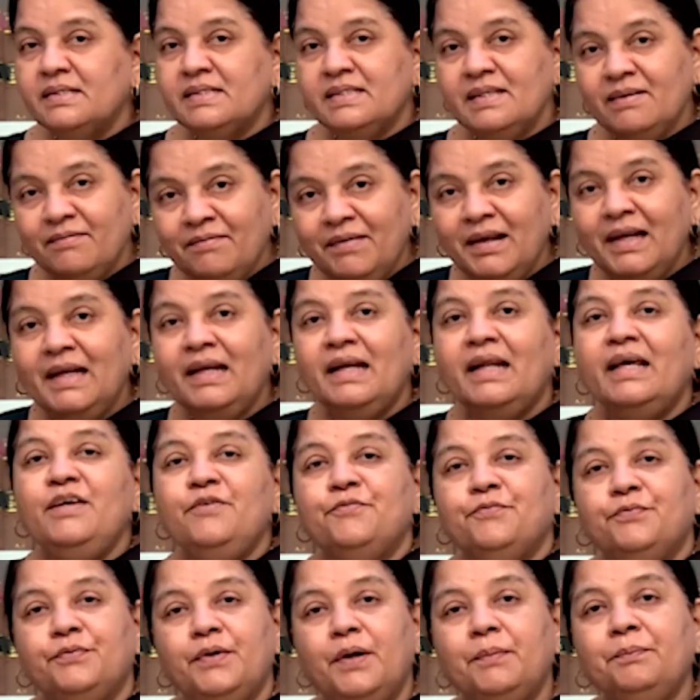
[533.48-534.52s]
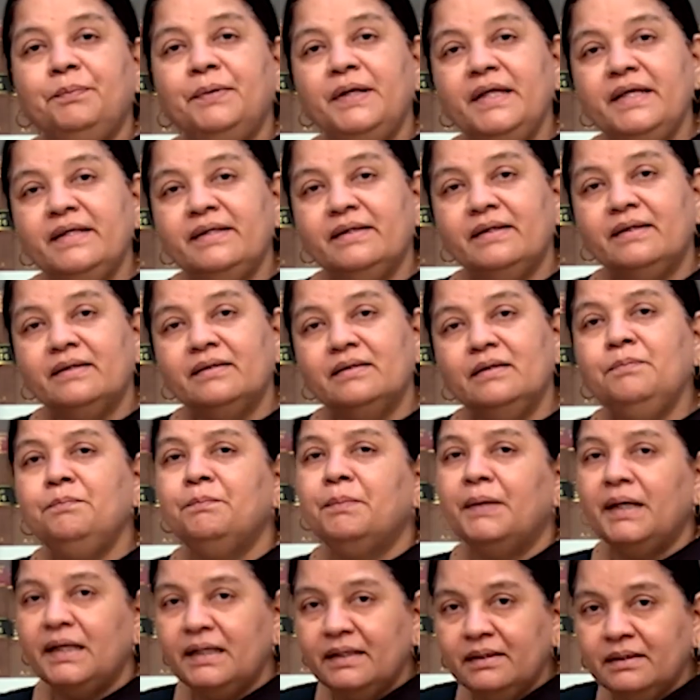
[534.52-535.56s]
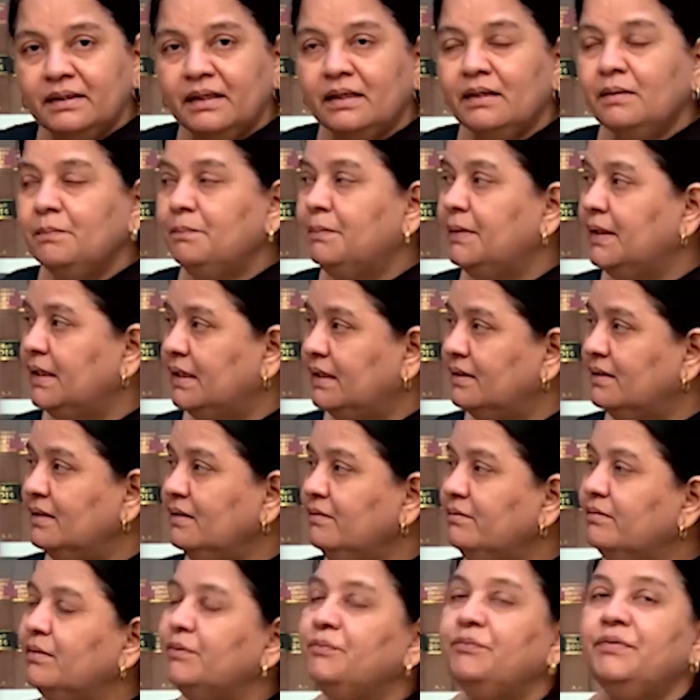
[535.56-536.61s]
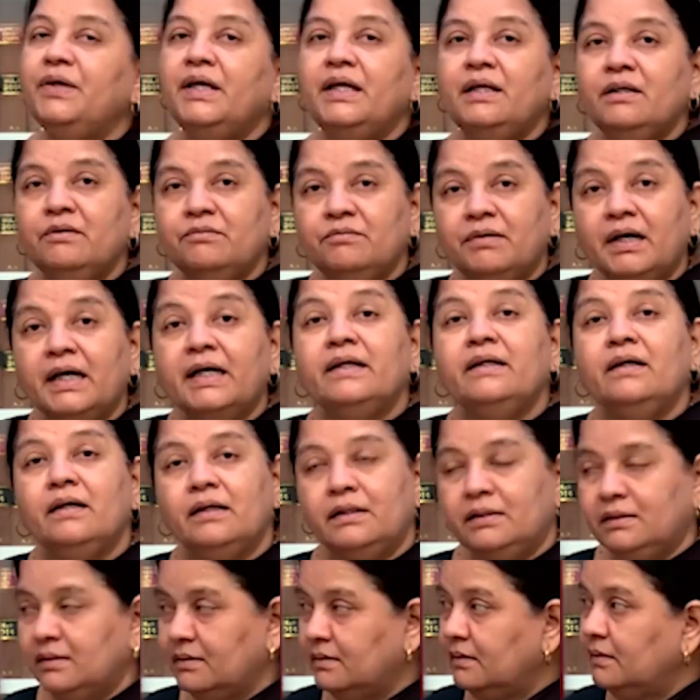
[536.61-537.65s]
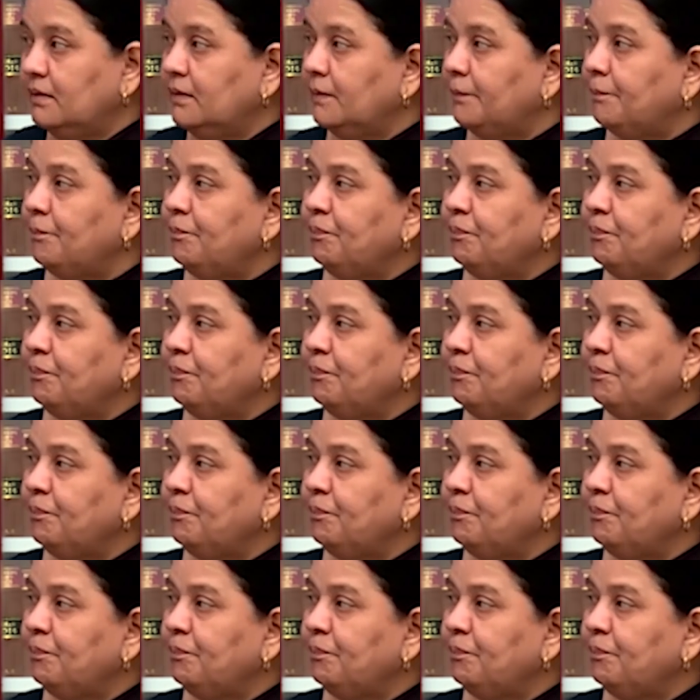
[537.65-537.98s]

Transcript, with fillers: சிவில் லைஃப் அப்படிங்கிறது பலதரப்பட்டது வெவ்வேறு வகையானது